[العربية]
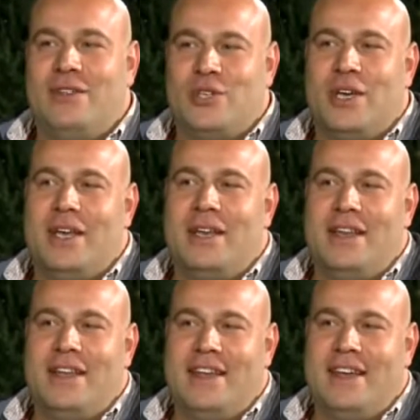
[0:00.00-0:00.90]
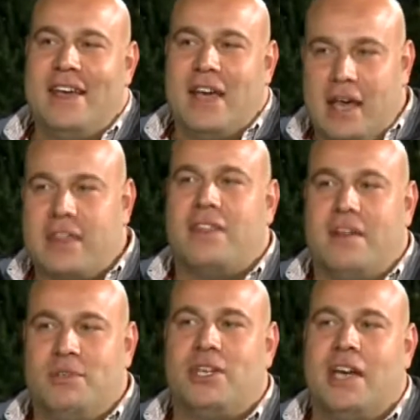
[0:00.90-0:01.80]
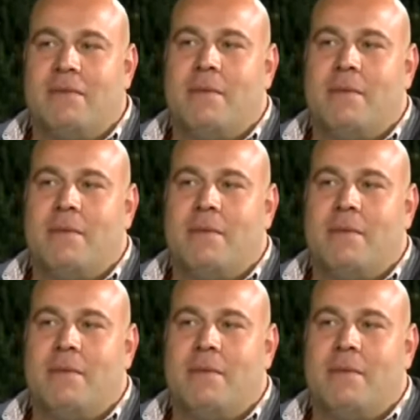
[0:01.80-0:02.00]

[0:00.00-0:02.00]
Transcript: الشيء اللي أثر بشكل